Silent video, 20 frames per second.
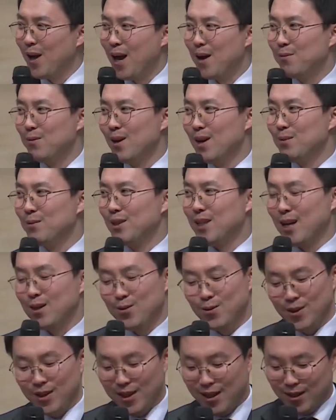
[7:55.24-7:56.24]
아브라함의
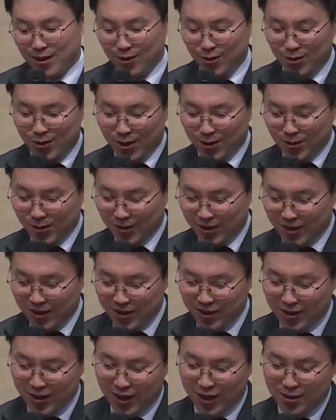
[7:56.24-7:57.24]
자손이라는 주제로 큰
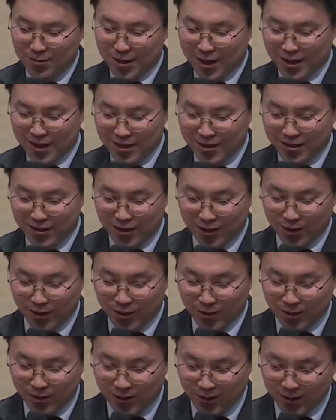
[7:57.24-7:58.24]
은혜를 받았는데요.
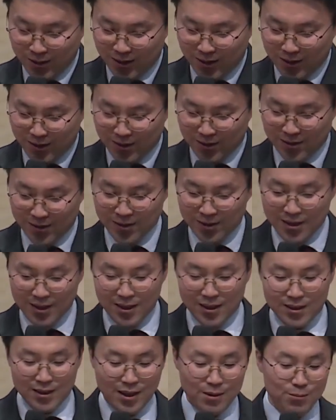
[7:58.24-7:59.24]
어,
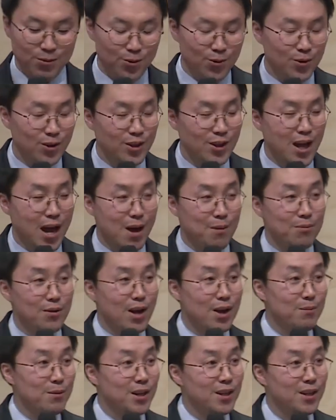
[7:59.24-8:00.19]
참으로 우리는 아브라함의